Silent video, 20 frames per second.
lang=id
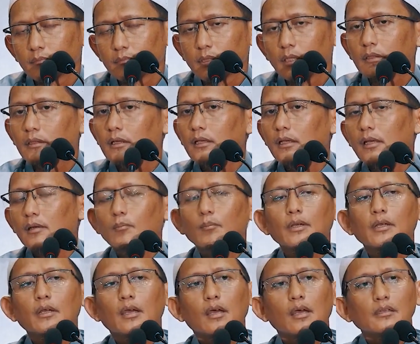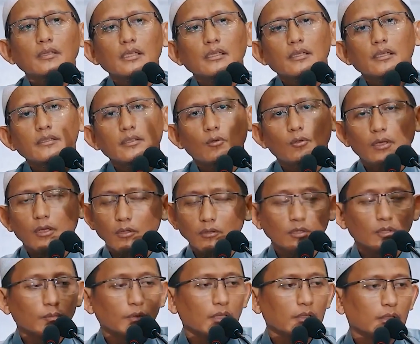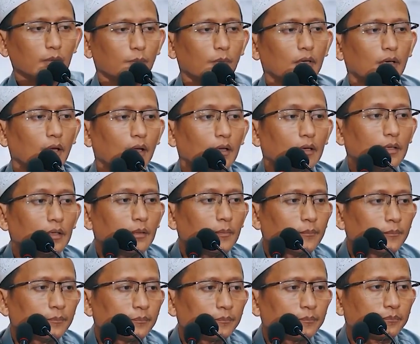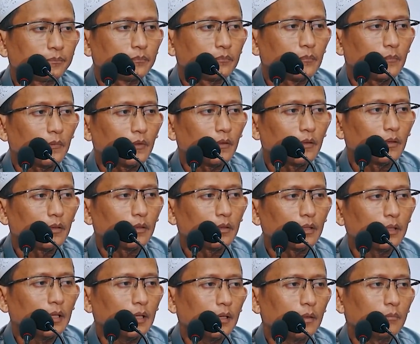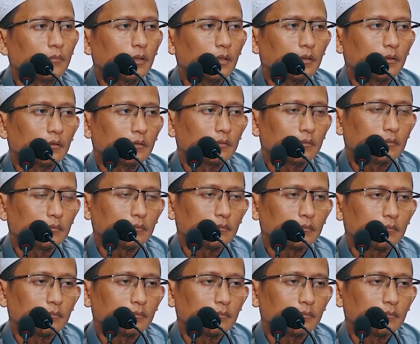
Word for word: Dan kelak mereka akan ditanya oleh Allah nanti pada hari kiamat.